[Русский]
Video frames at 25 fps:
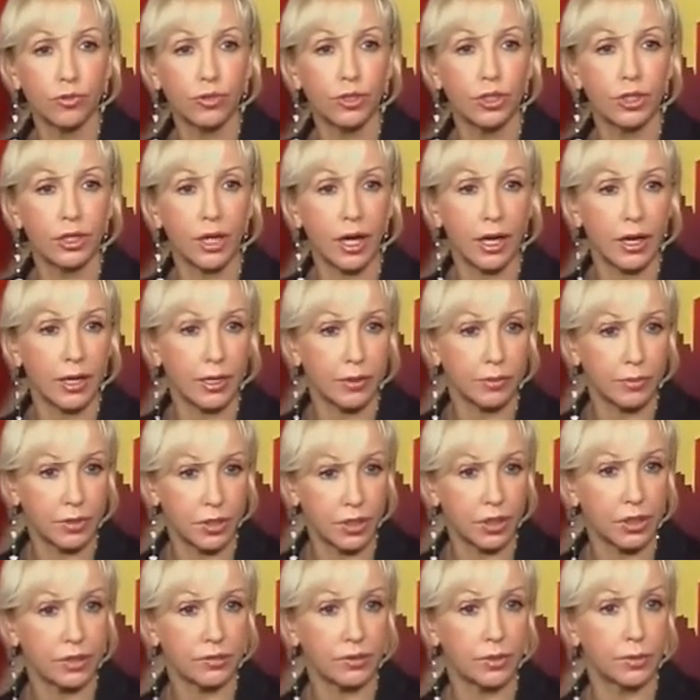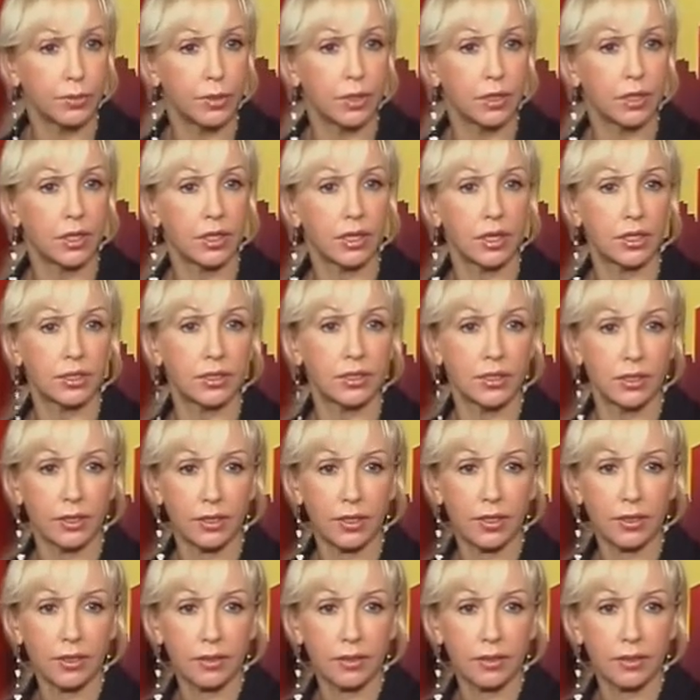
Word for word: уникальном действии биолокации.